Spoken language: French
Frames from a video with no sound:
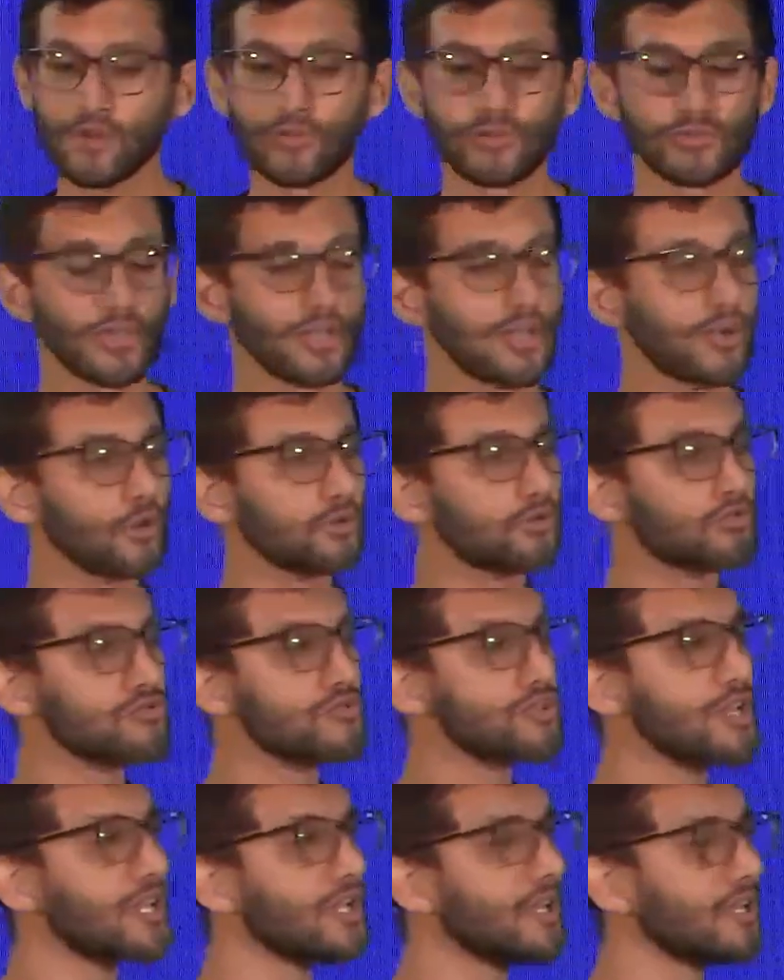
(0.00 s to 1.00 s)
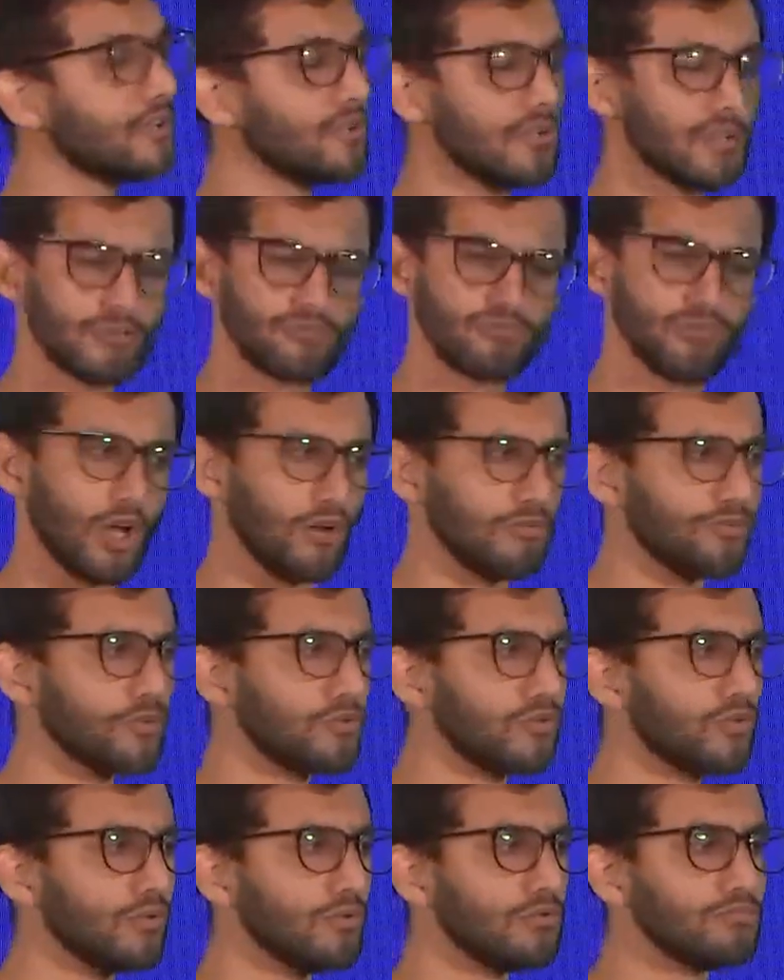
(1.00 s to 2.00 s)
Vous allez retoucher la
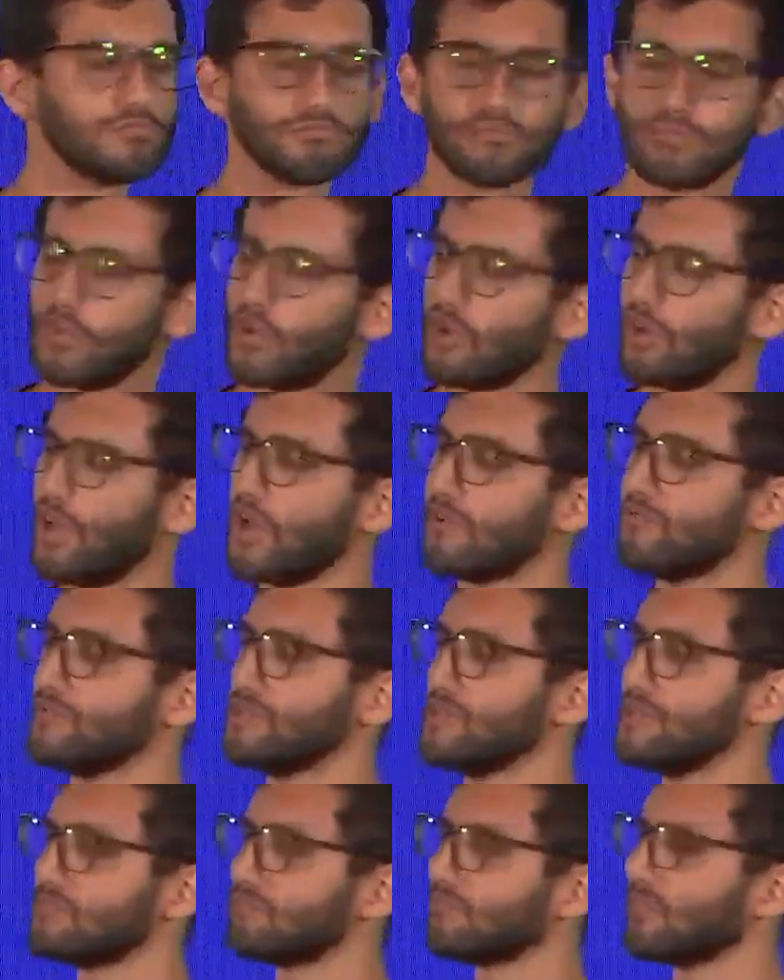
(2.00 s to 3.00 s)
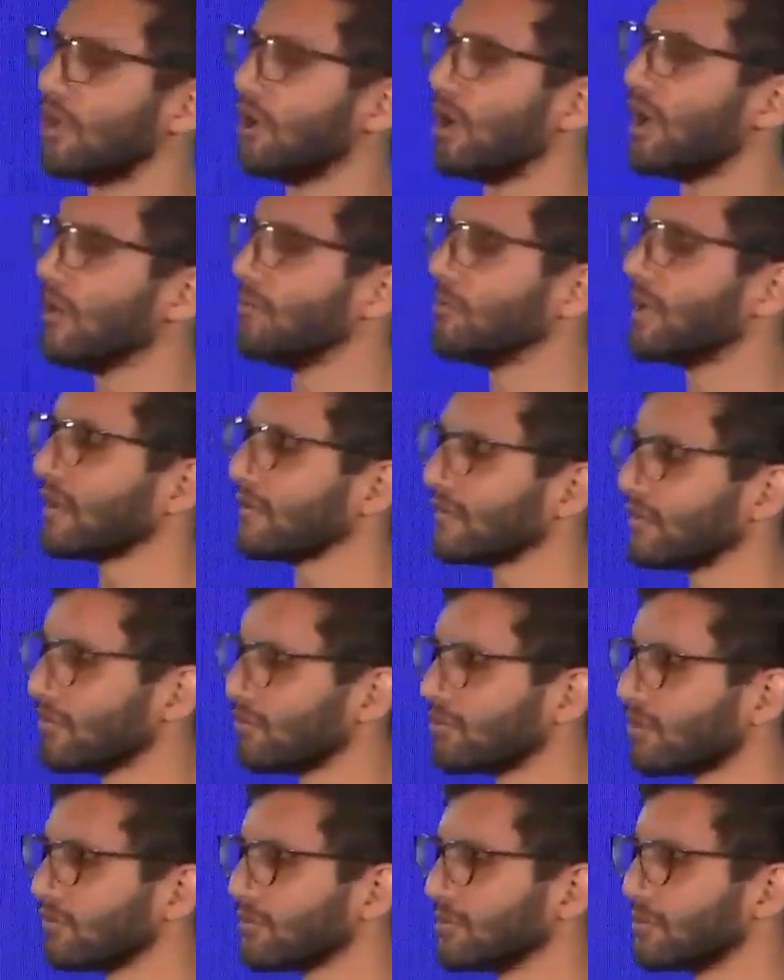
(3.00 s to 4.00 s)
photo, la vis, la MRZ
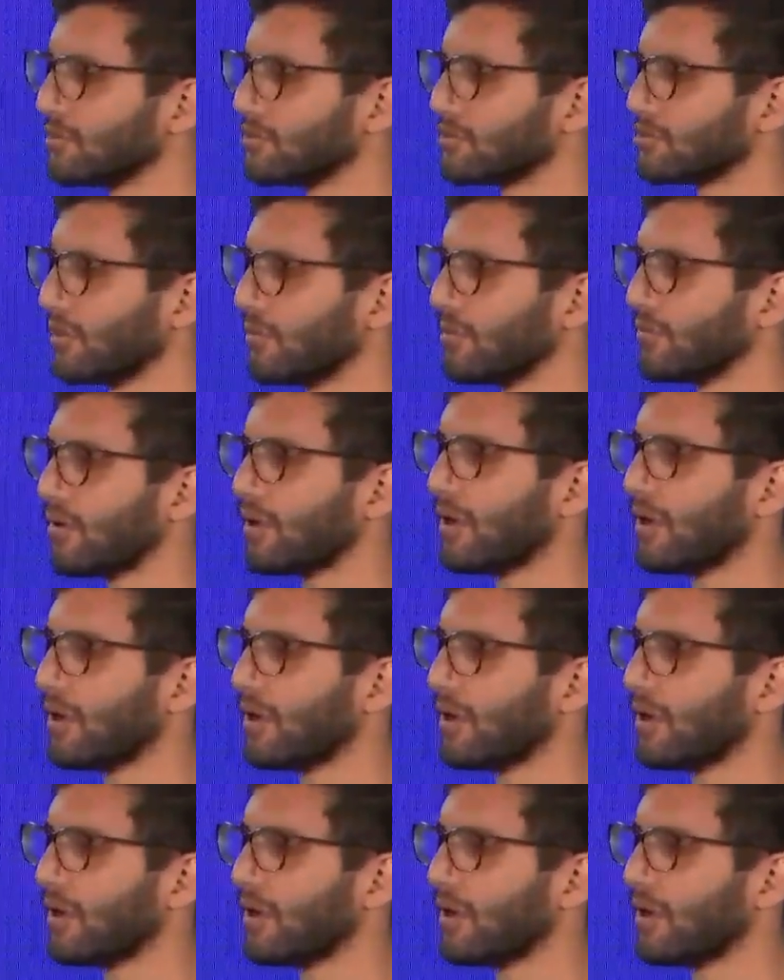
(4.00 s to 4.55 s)
sur Photoshop.